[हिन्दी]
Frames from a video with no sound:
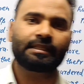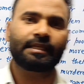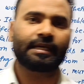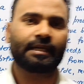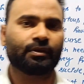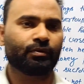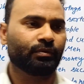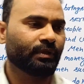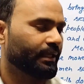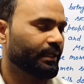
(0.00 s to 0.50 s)
दिया
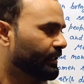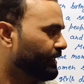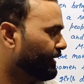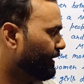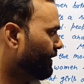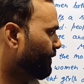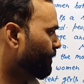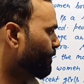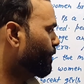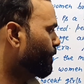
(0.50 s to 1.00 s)
क्यों जाता
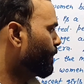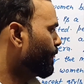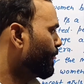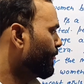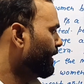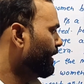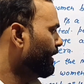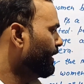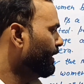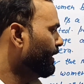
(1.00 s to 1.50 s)
है
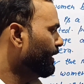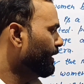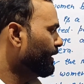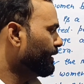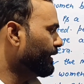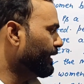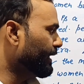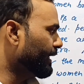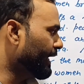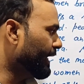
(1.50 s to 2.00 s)

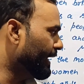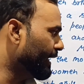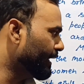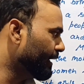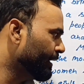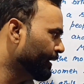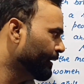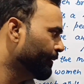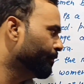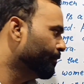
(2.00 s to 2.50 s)
देर आर
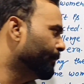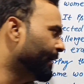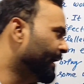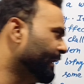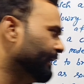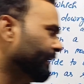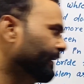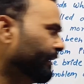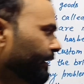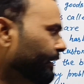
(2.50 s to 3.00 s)

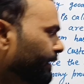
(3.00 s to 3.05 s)
मैनी